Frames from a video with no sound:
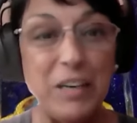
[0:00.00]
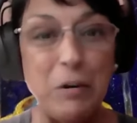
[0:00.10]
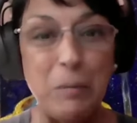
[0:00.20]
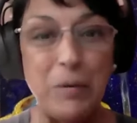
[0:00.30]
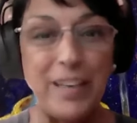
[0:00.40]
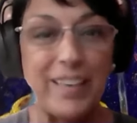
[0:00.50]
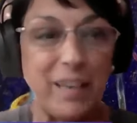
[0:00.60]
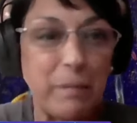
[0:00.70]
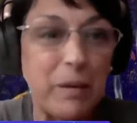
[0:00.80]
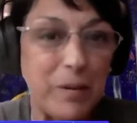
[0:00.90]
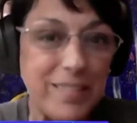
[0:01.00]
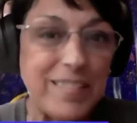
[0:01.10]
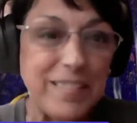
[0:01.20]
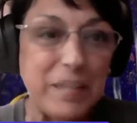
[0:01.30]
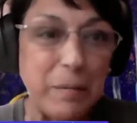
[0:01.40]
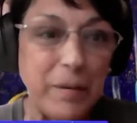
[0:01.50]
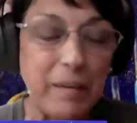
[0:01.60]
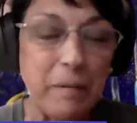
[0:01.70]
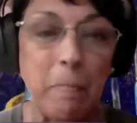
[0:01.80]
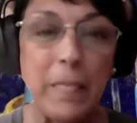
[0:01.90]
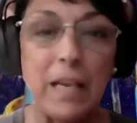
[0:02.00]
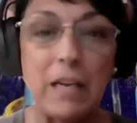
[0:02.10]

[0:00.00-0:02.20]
como el guía me lo hace saber,